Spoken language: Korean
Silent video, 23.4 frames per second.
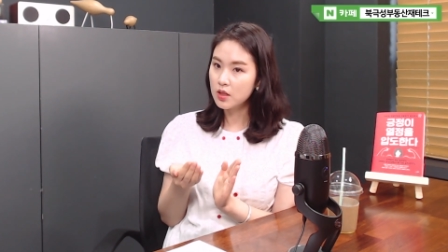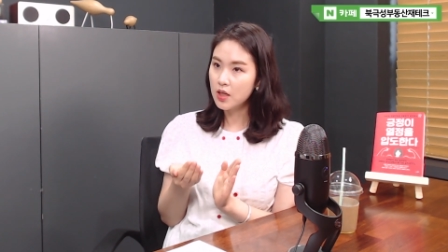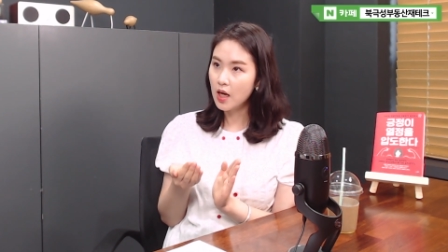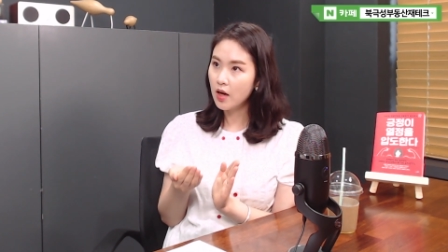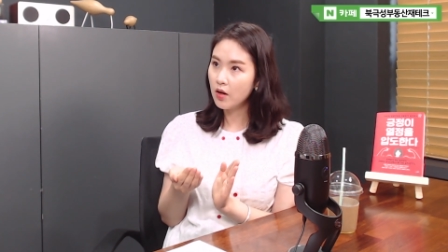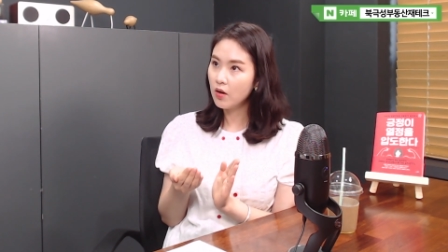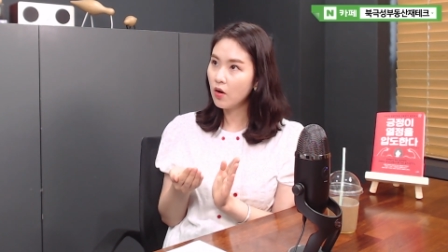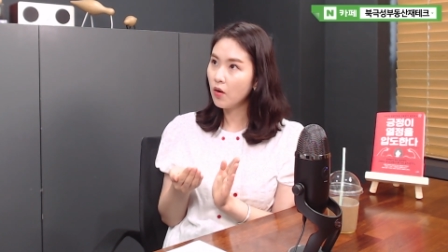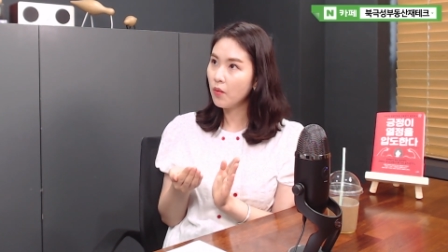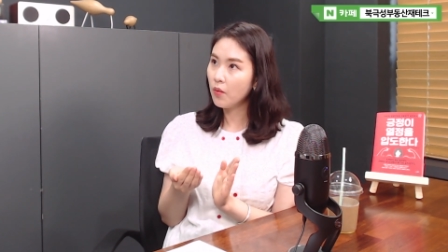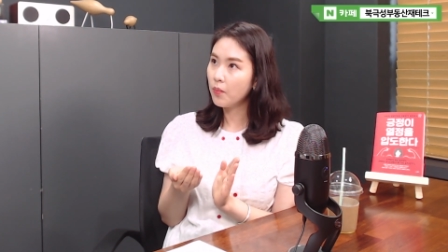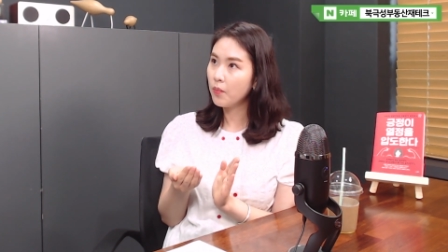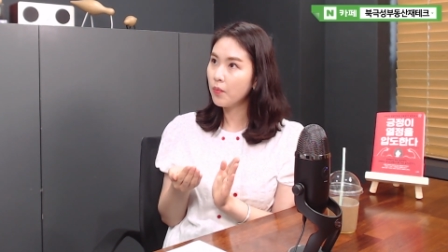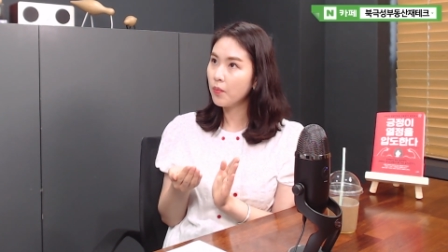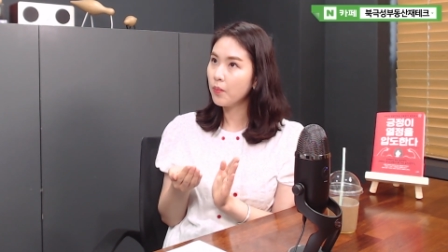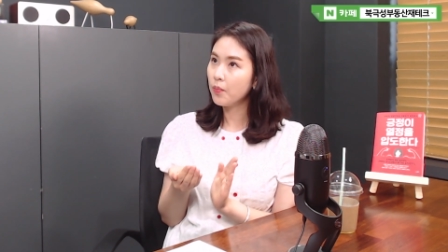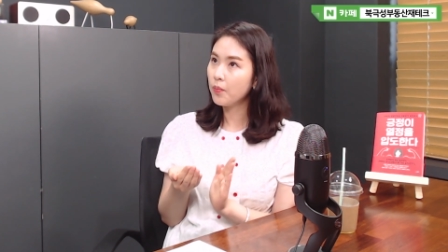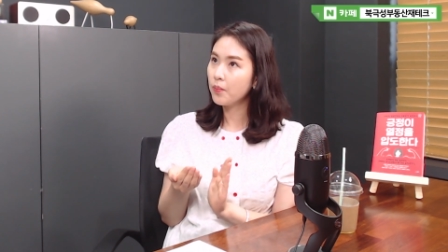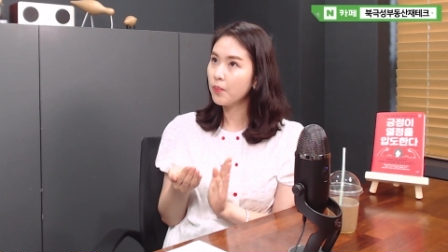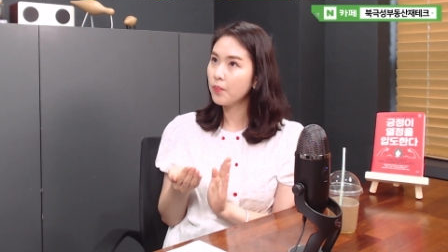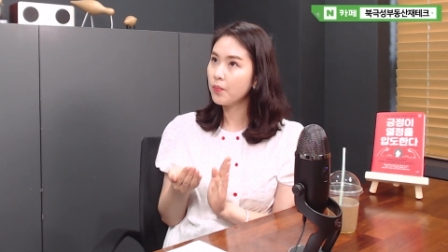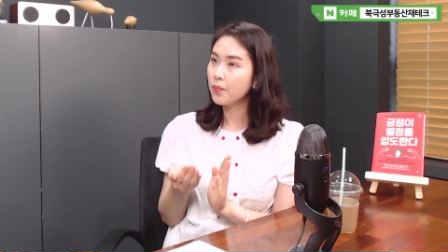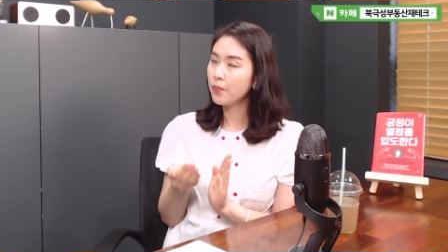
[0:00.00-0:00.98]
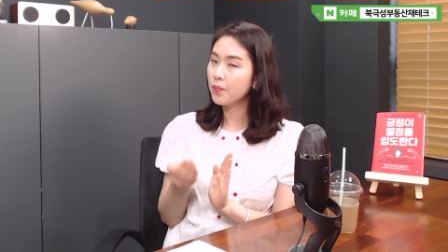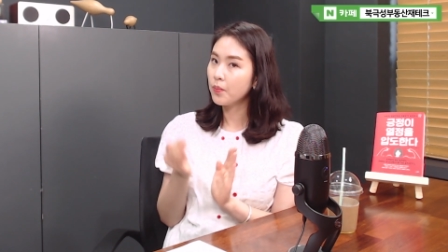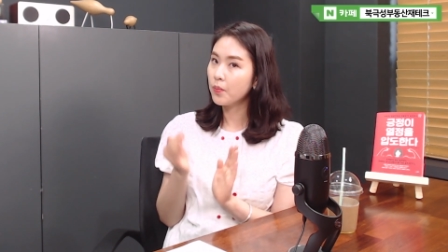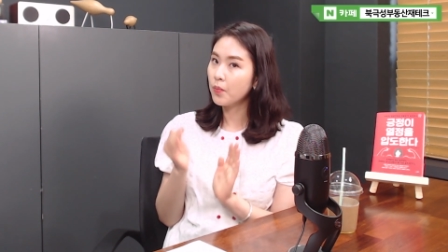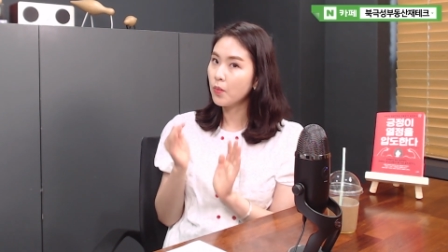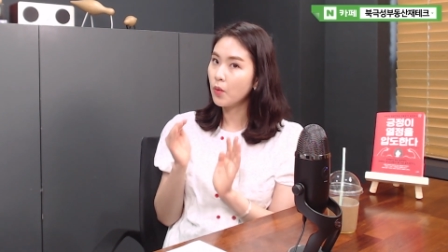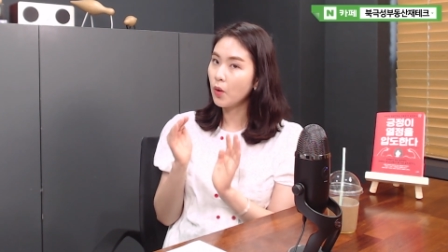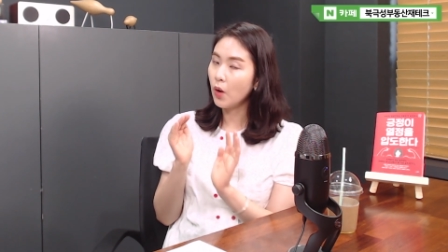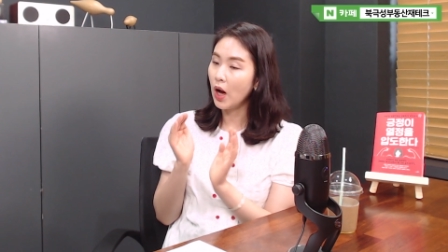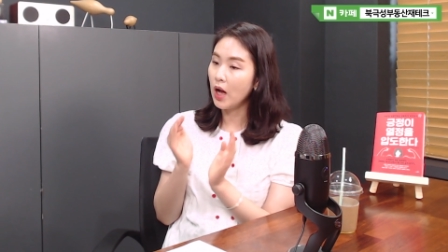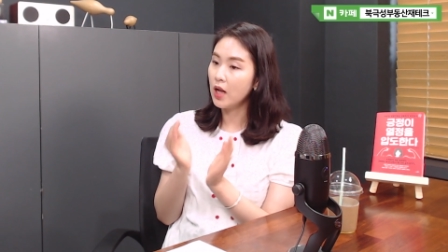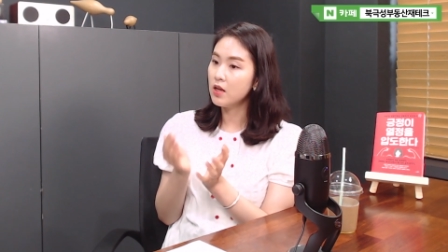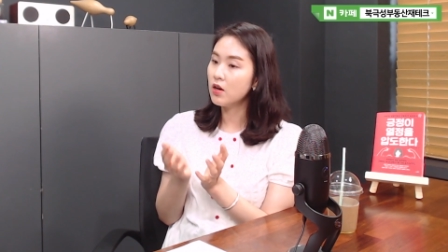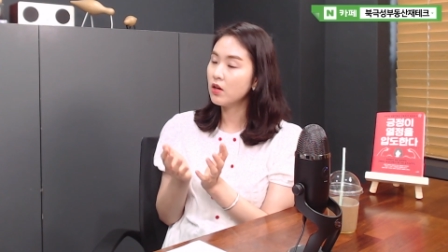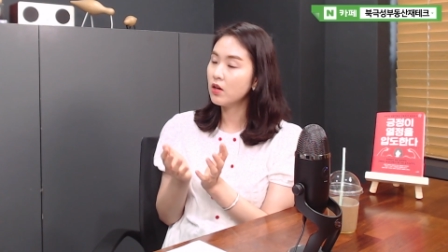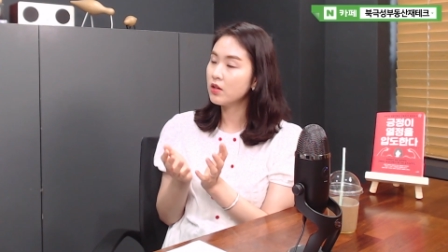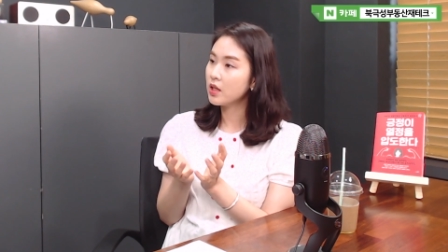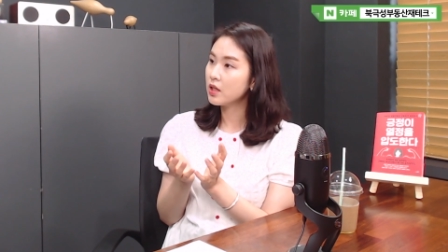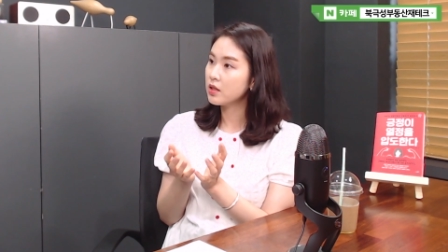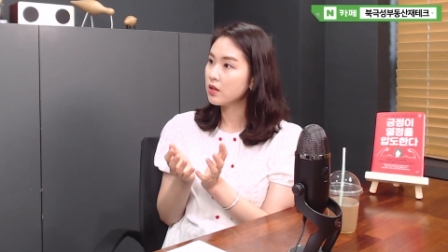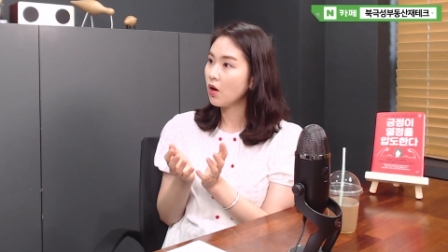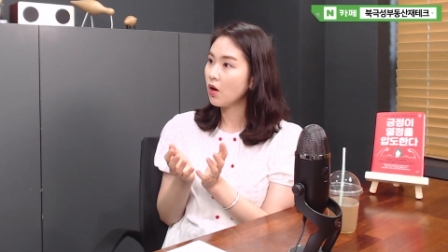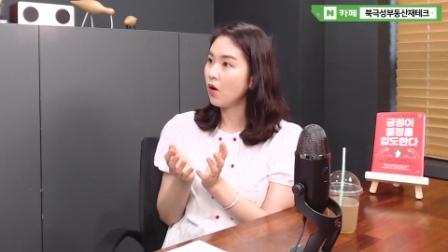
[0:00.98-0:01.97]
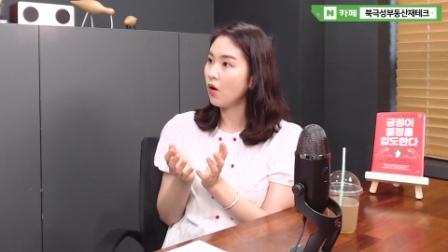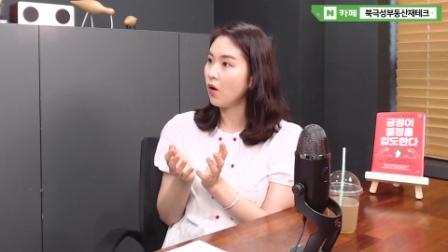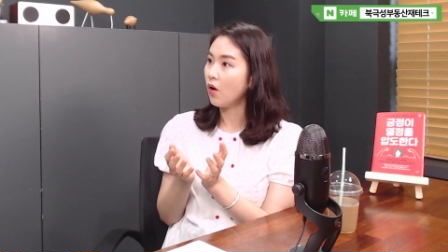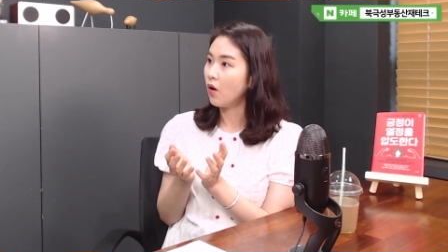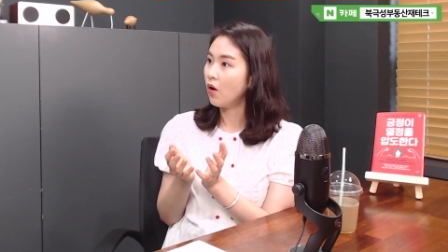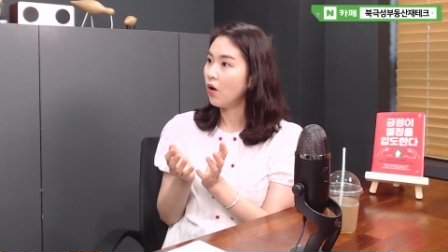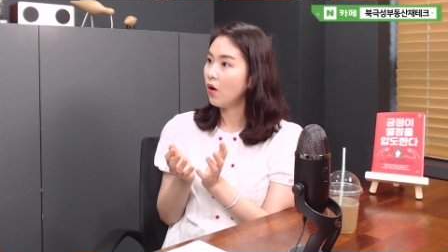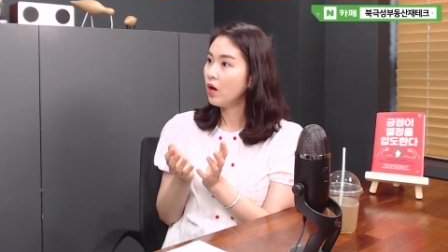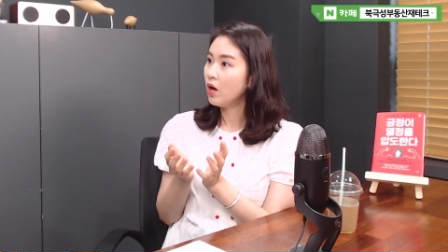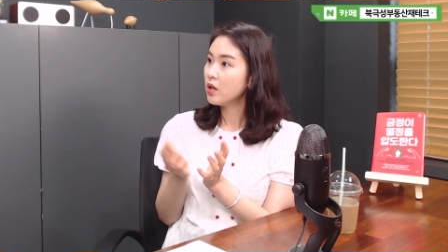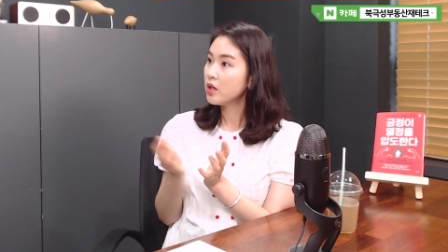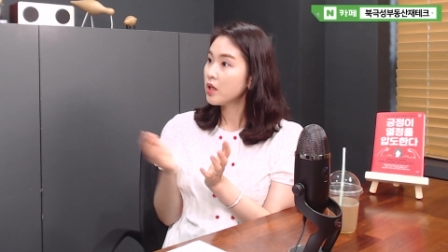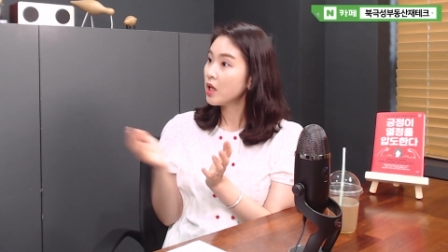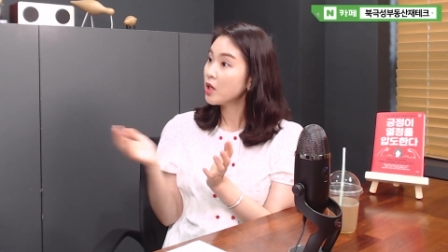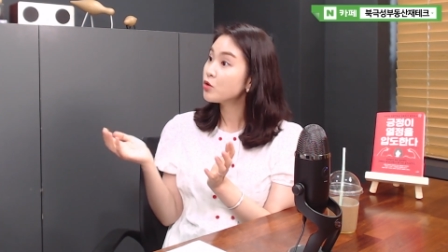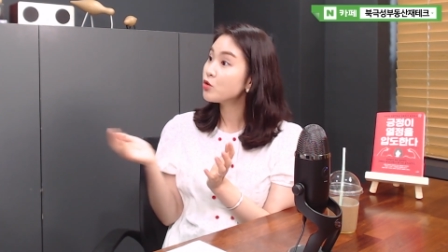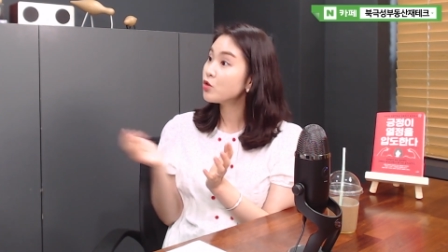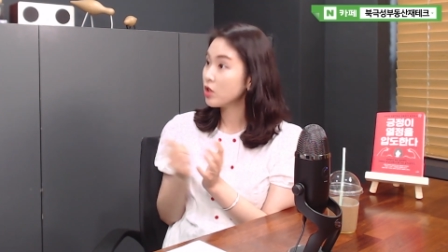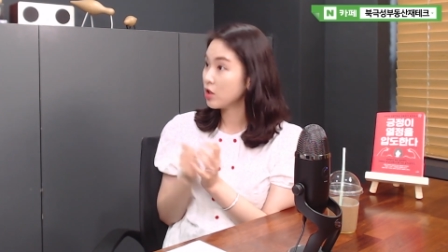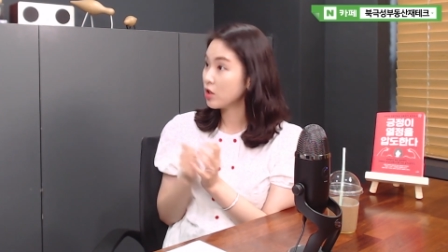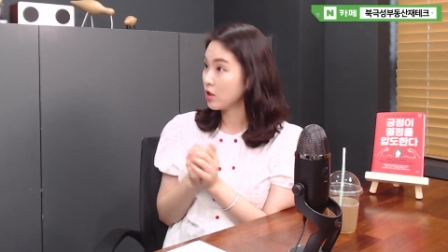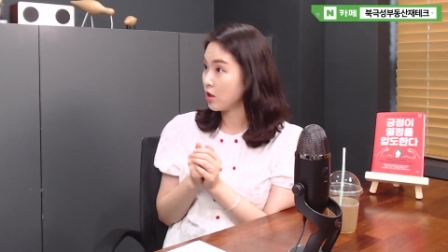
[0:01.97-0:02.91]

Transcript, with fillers: 창업 관련해서 대출이